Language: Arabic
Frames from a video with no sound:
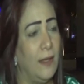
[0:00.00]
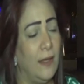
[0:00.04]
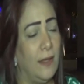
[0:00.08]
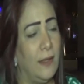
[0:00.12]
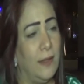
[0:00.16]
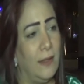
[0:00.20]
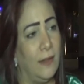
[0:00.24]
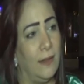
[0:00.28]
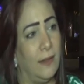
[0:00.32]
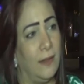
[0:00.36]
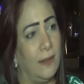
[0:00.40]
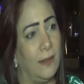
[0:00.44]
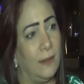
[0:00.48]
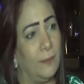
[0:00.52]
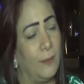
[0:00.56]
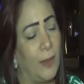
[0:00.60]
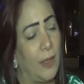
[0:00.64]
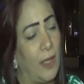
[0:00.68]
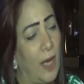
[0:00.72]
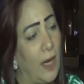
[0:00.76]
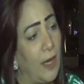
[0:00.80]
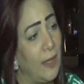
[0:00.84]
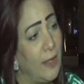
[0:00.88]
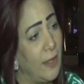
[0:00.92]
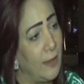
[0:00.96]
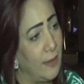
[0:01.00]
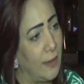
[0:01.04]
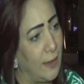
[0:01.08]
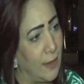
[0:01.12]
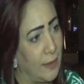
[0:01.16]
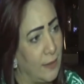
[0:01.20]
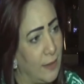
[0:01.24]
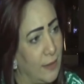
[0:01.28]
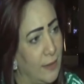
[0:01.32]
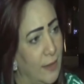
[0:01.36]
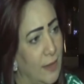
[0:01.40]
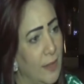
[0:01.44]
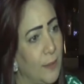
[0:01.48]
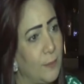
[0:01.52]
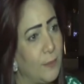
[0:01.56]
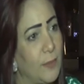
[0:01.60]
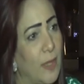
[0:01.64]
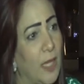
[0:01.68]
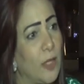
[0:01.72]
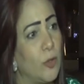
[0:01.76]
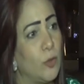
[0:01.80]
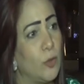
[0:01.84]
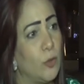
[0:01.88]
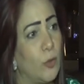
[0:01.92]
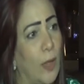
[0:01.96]
المرحله الاعداديه
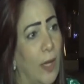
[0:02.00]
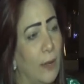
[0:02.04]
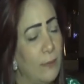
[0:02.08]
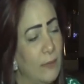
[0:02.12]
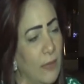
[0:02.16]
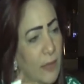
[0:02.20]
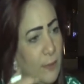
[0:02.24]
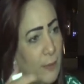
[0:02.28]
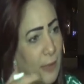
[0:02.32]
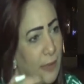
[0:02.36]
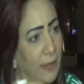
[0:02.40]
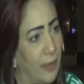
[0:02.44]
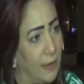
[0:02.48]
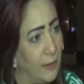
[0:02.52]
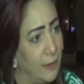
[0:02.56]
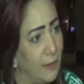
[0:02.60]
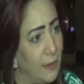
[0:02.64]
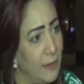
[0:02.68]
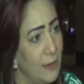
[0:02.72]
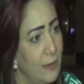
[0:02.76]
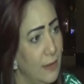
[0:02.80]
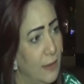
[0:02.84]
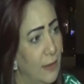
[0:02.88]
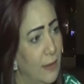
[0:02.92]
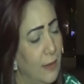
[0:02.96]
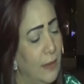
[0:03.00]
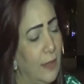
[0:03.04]
بتاعته عامله مجله